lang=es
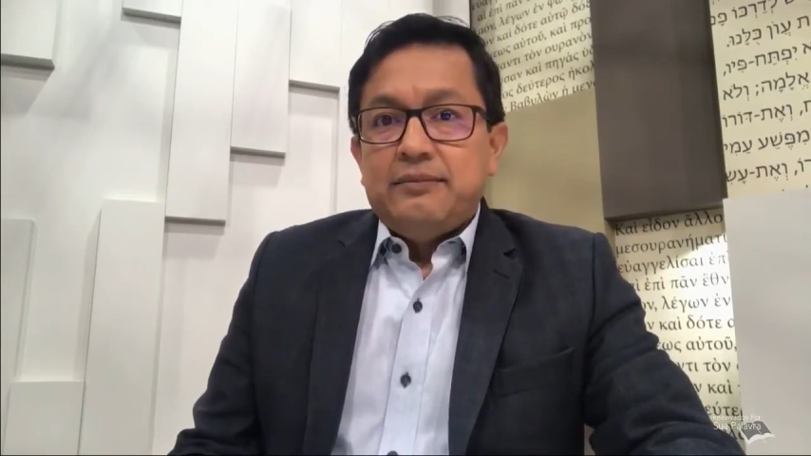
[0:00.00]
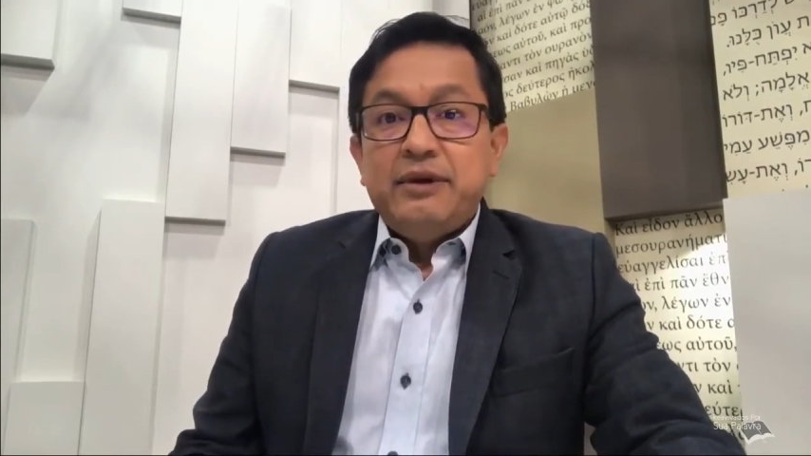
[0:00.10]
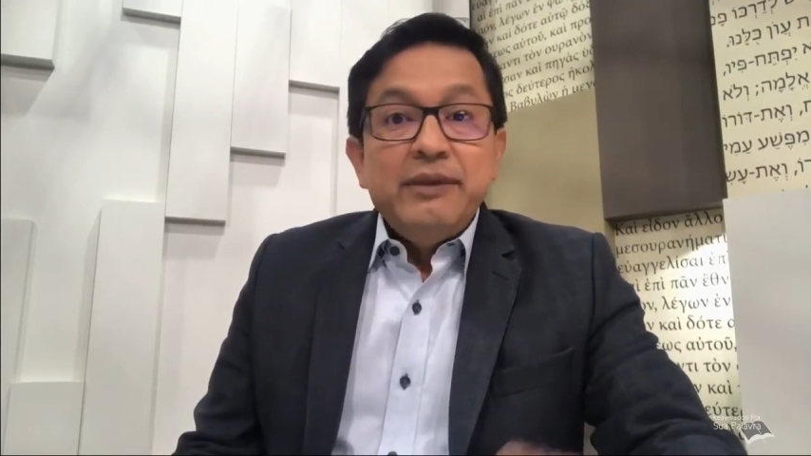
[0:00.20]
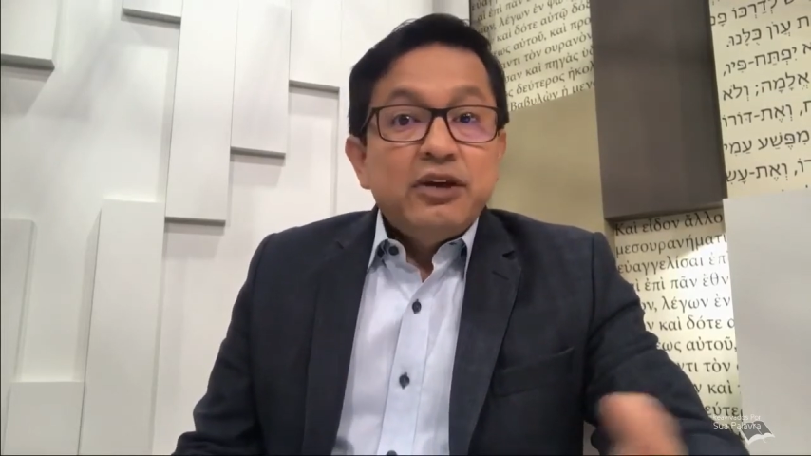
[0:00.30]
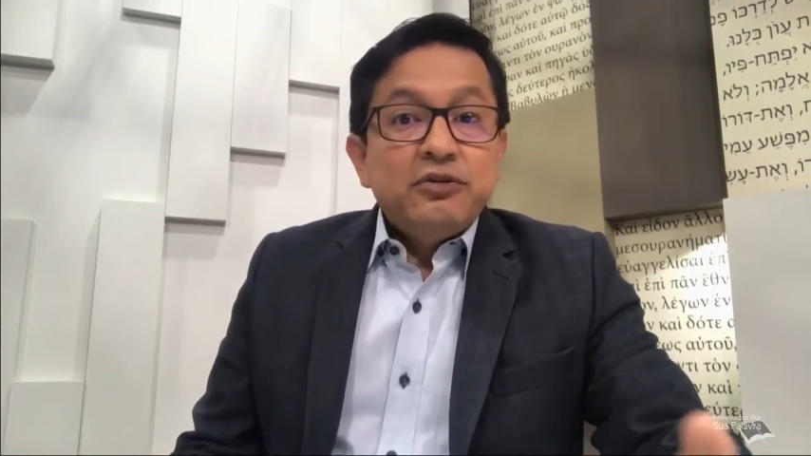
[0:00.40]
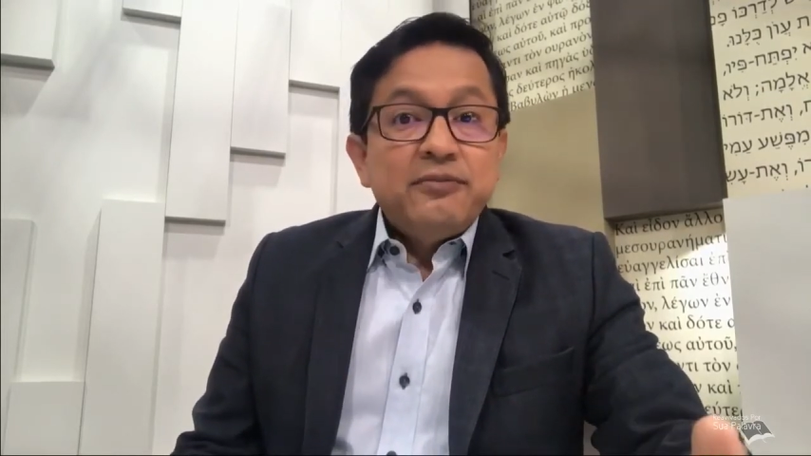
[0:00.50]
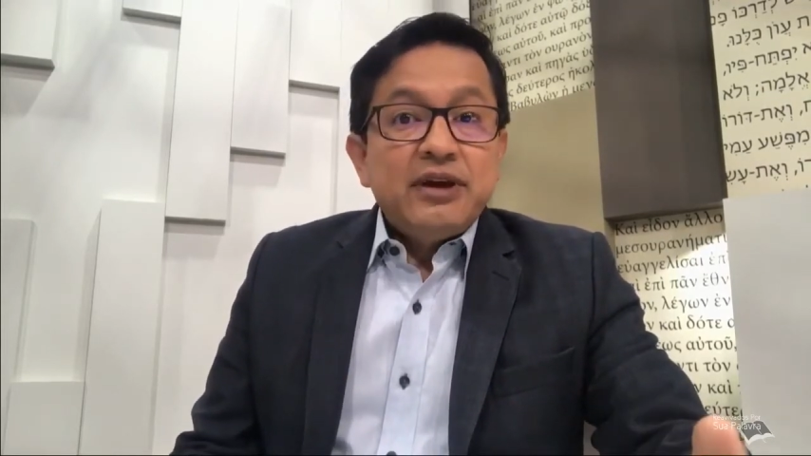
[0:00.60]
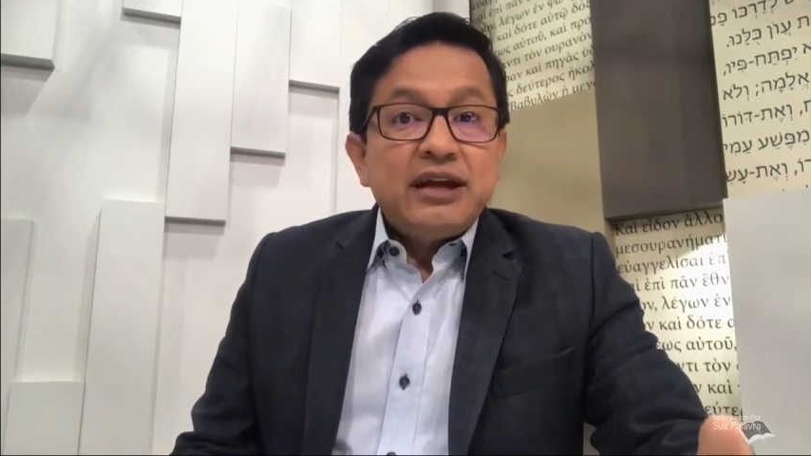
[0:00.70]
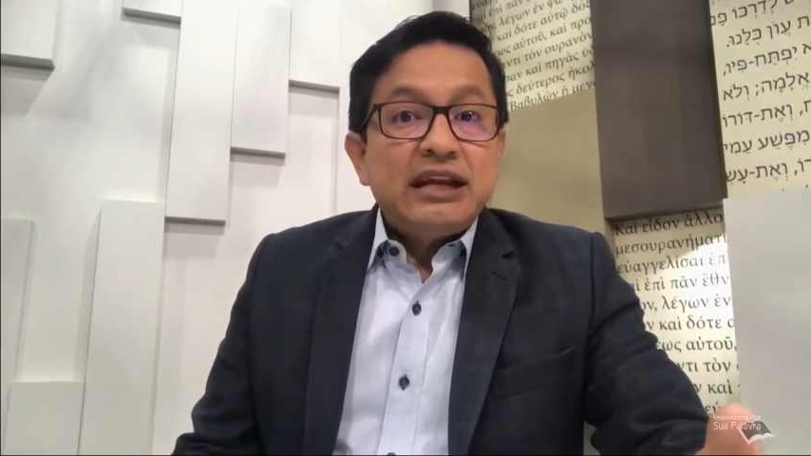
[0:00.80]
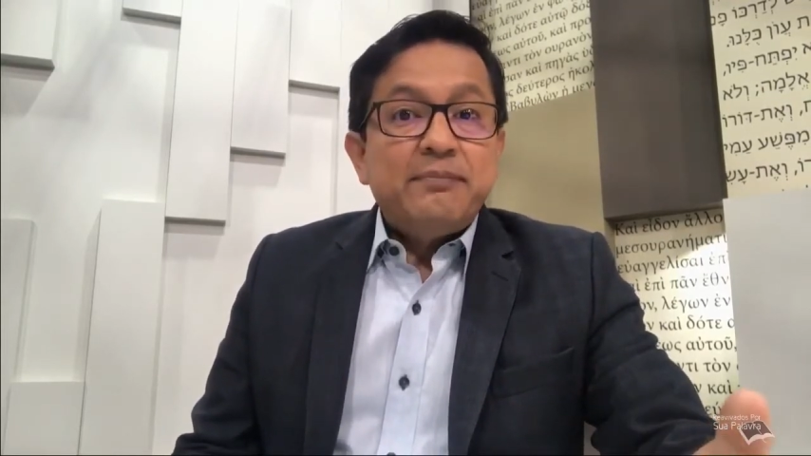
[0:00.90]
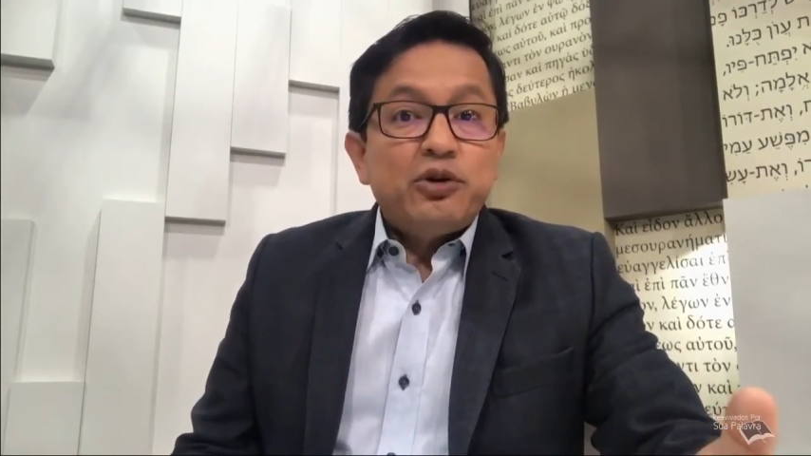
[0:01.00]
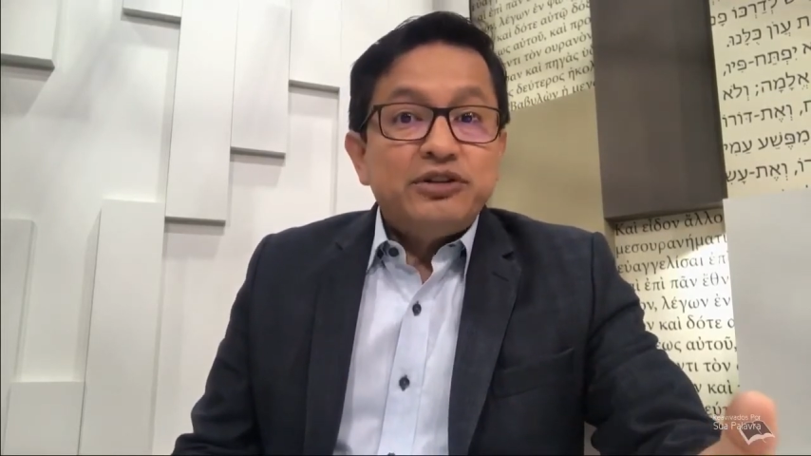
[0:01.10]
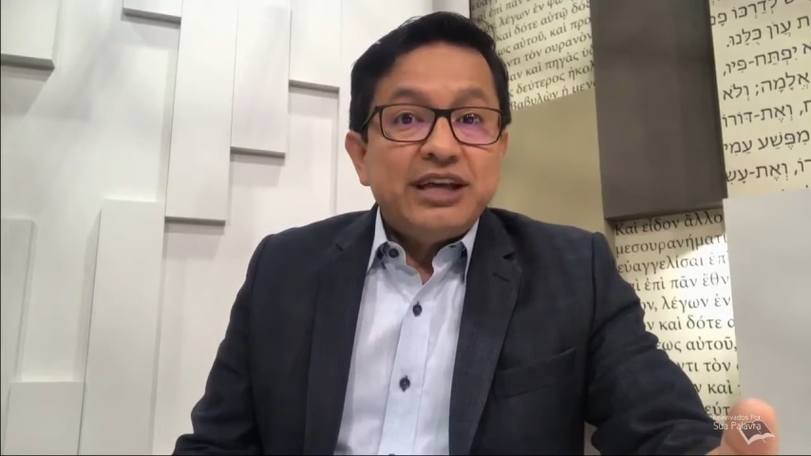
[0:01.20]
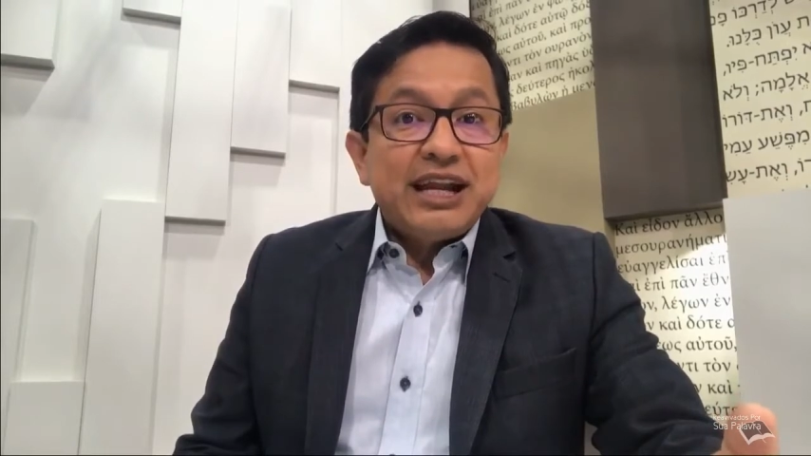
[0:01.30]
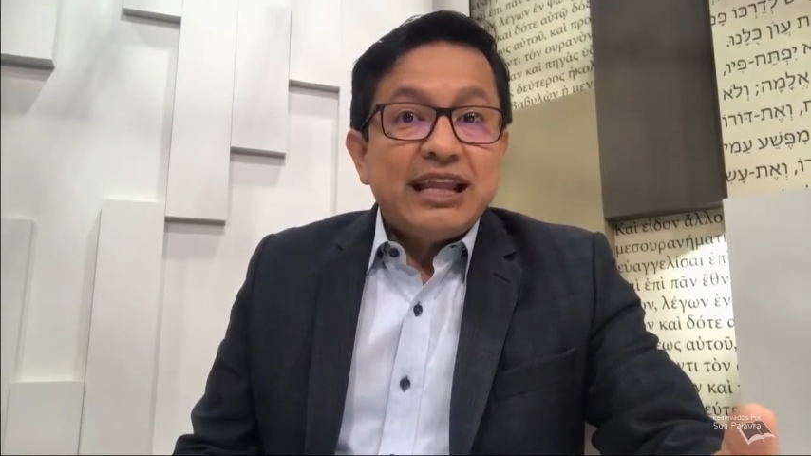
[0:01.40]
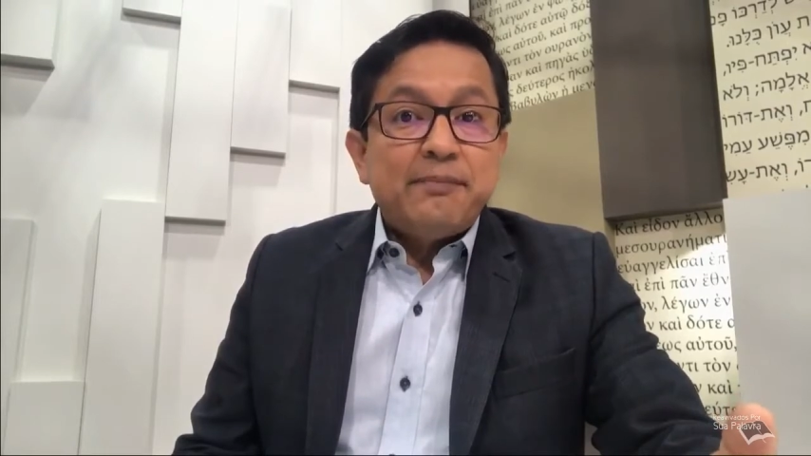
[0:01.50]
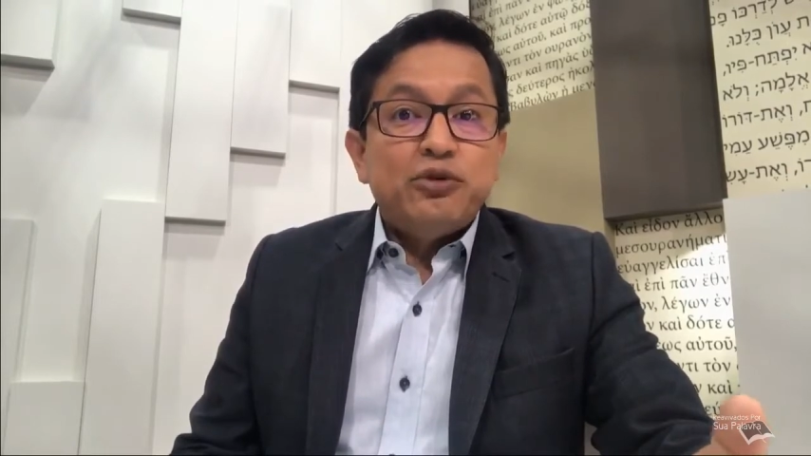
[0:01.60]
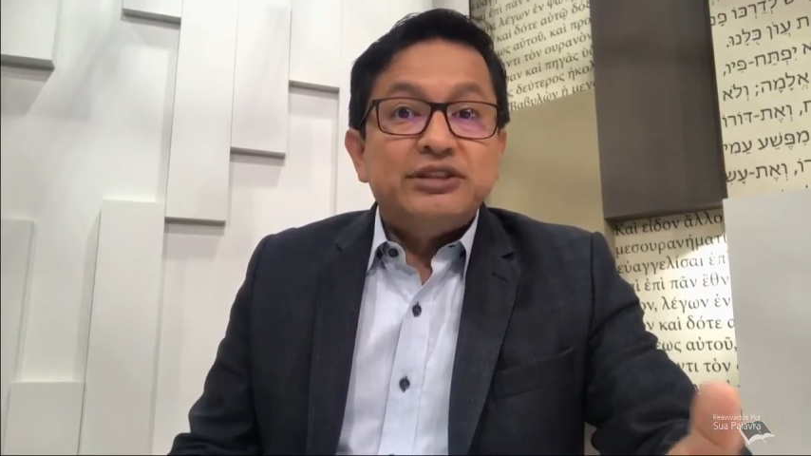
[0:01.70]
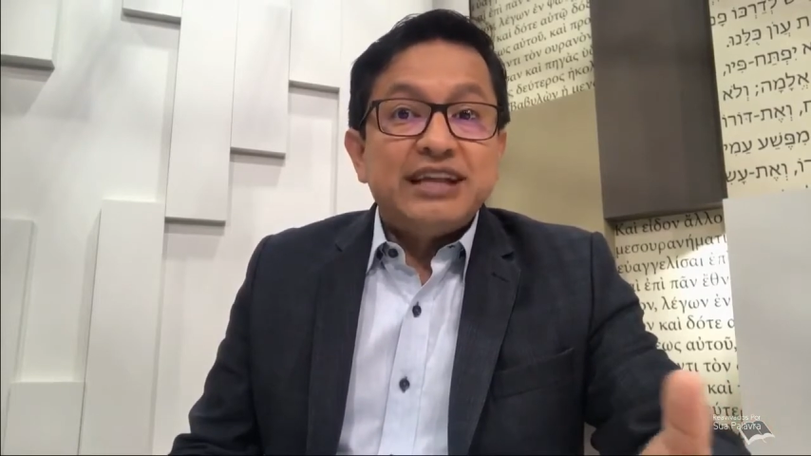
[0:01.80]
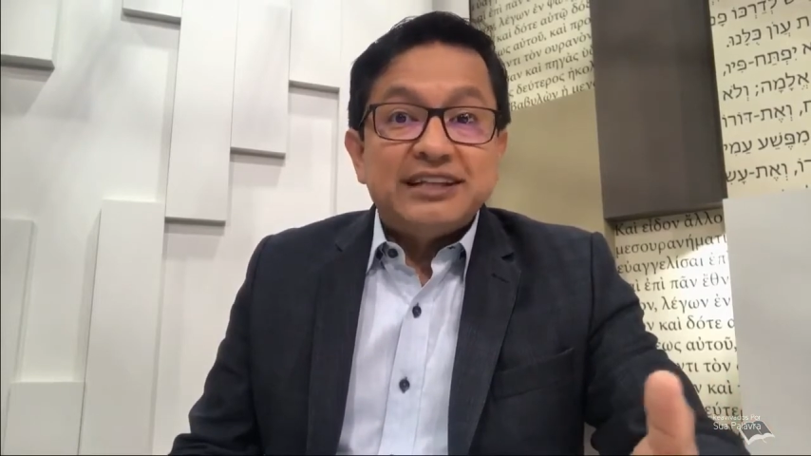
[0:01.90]
Primero, reprochar la
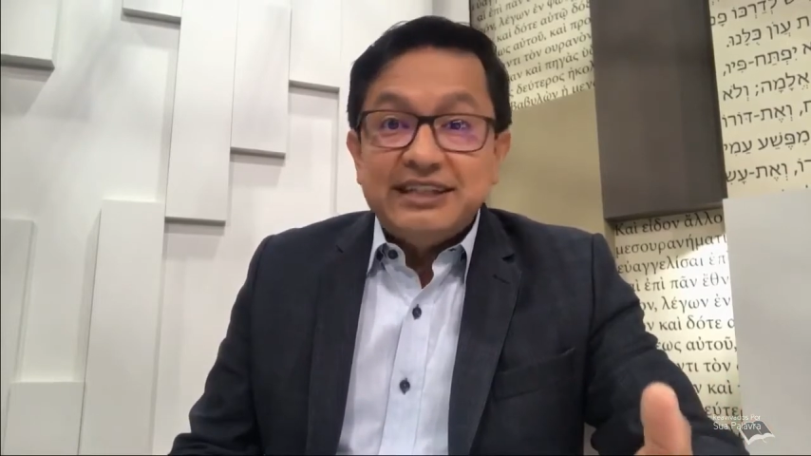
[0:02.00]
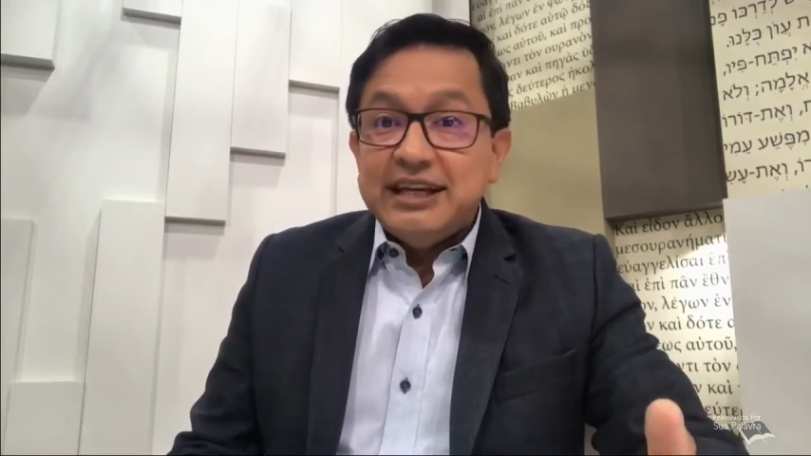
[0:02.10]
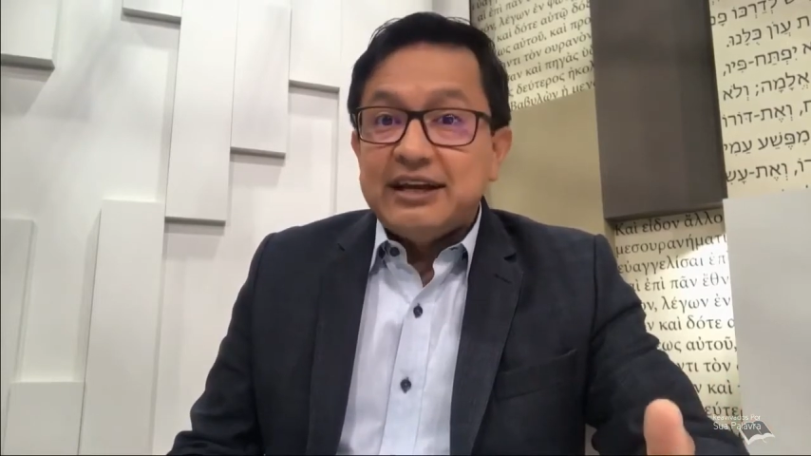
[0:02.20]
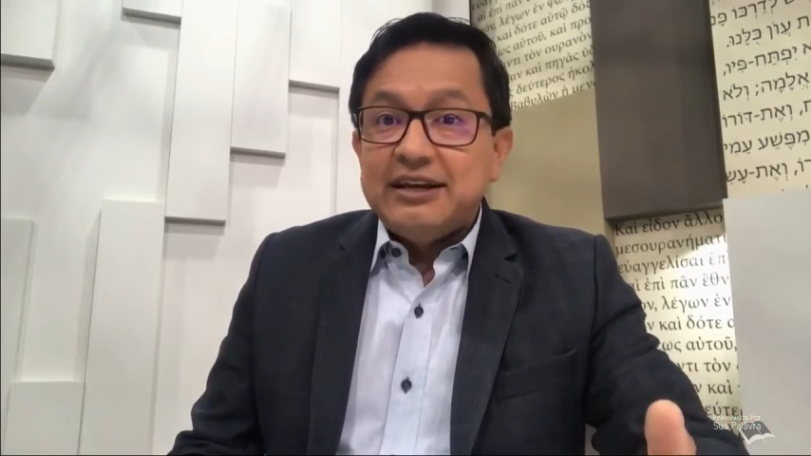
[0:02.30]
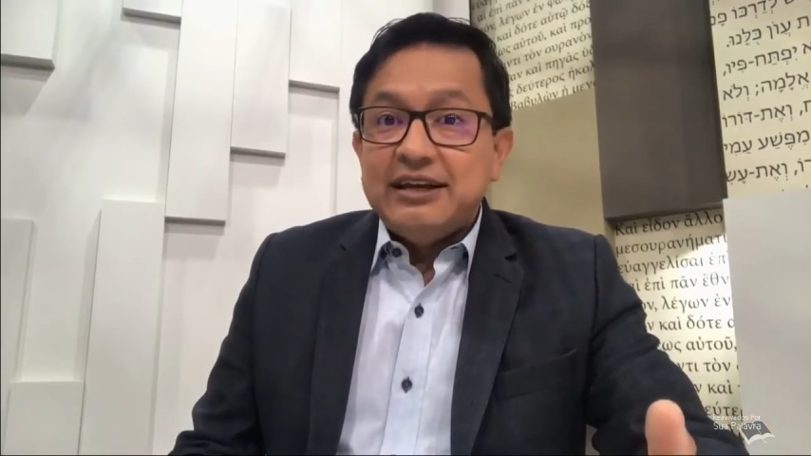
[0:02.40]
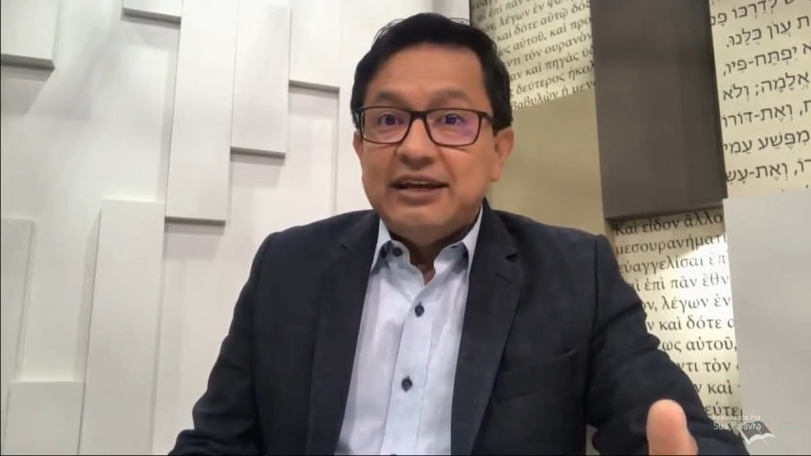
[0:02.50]
apostasía